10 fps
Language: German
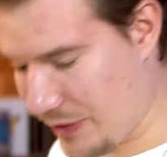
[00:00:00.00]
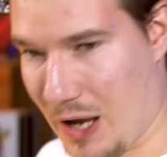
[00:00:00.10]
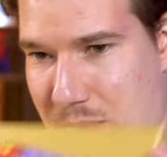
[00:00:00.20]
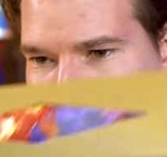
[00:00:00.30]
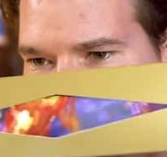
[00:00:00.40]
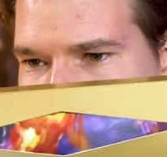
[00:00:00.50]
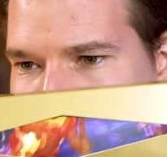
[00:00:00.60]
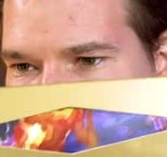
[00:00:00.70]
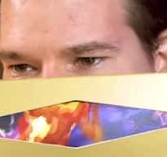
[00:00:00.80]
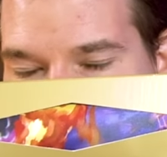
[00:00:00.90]
Wir haben hier schon
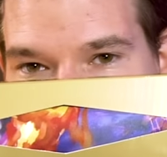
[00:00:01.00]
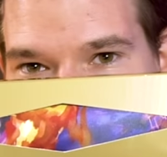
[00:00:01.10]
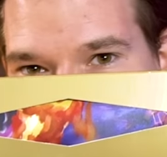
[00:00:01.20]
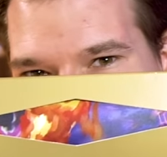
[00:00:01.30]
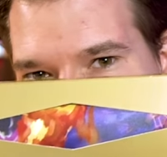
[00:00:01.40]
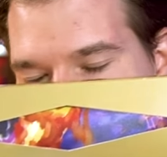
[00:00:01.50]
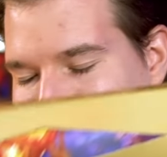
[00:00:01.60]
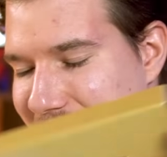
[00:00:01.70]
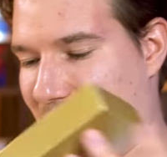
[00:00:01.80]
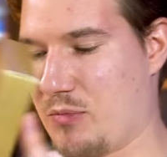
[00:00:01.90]
mal, wie es aussieht, die
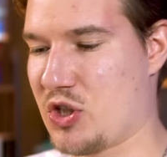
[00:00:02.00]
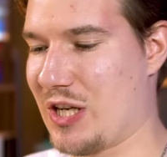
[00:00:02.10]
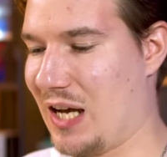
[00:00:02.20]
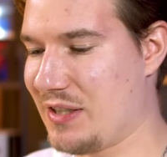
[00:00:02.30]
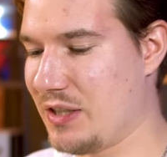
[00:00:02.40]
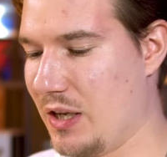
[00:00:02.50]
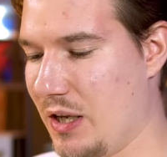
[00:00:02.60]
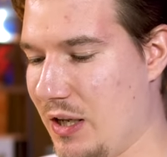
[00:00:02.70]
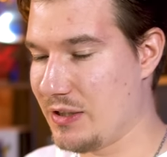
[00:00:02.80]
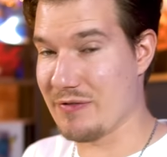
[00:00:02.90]
Matte am Start.
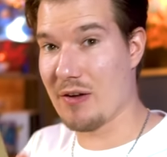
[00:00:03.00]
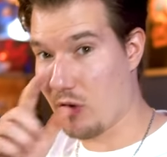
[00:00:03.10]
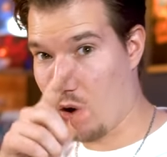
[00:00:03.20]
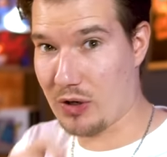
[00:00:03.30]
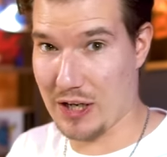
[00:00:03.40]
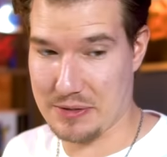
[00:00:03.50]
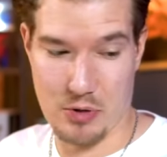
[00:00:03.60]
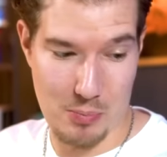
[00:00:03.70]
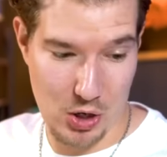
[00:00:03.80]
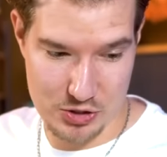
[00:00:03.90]
Die werden wir auch gleich
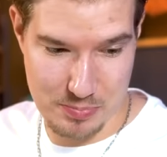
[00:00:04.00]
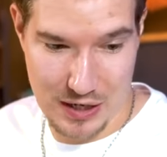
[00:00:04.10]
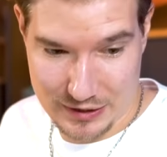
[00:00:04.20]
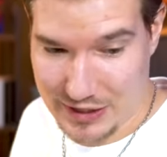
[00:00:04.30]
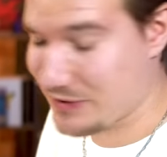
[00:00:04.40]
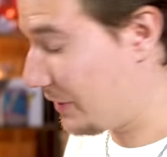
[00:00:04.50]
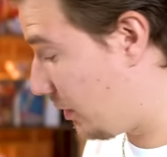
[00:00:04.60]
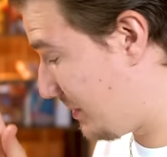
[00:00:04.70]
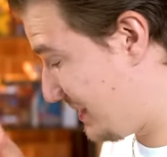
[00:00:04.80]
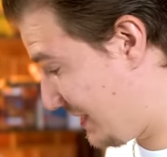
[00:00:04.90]
nochmal auspacken. Das wird,
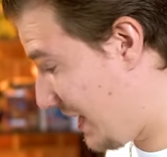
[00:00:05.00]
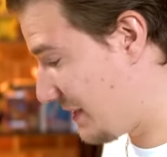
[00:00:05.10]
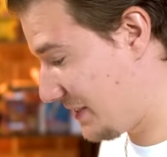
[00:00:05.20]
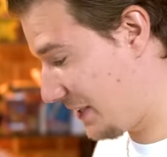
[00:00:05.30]
glaube ich, sehr, sehr